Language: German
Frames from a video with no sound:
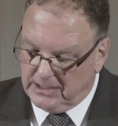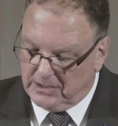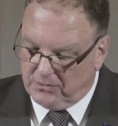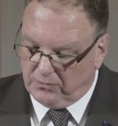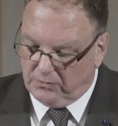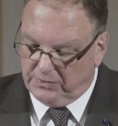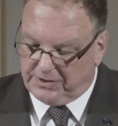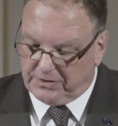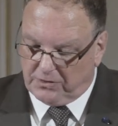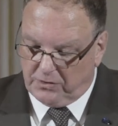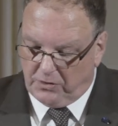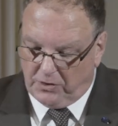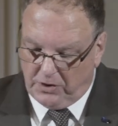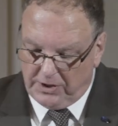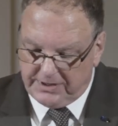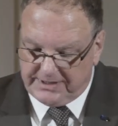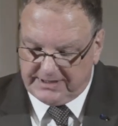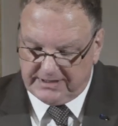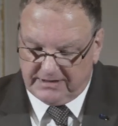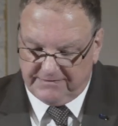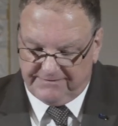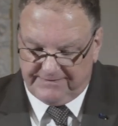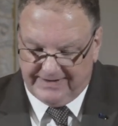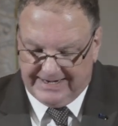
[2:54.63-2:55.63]
unsere
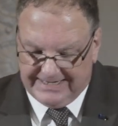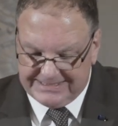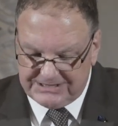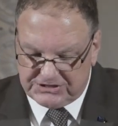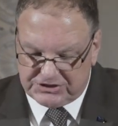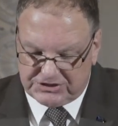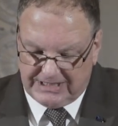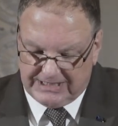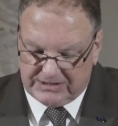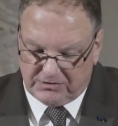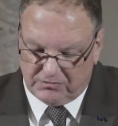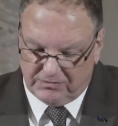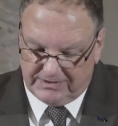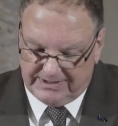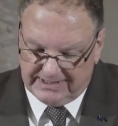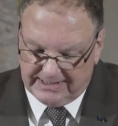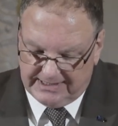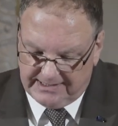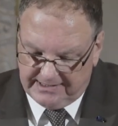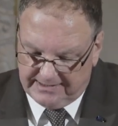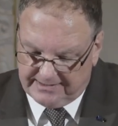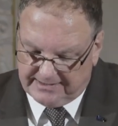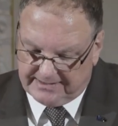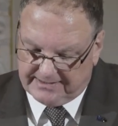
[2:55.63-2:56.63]
heutige Veranstaltung
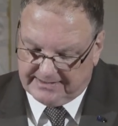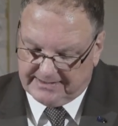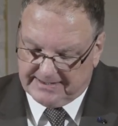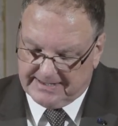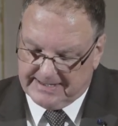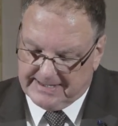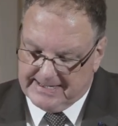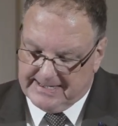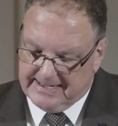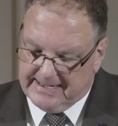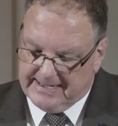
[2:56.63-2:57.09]
hier ist,